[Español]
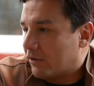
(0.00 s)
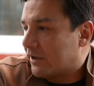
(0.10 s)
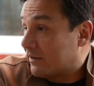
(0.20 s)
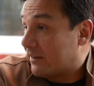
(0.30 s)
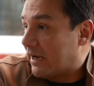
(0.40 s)
Que
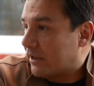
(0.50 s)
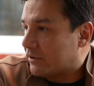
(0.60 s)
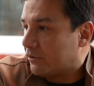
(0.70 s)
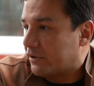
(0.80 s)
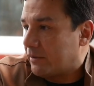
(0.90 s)
te dan la
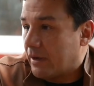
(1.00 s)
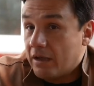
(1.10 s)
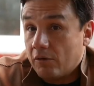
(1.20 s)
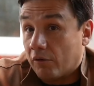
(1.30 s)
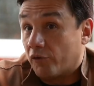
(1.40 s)
exclusiva,
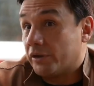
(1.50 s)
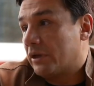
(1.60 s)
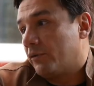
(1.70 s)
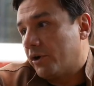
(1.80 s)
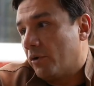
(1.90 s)
cuando eres
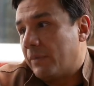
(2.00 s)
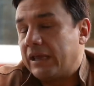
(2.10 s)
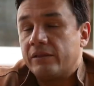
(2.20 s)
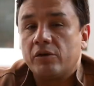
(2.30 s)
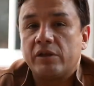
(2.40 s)
el único
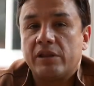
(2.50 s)
medio y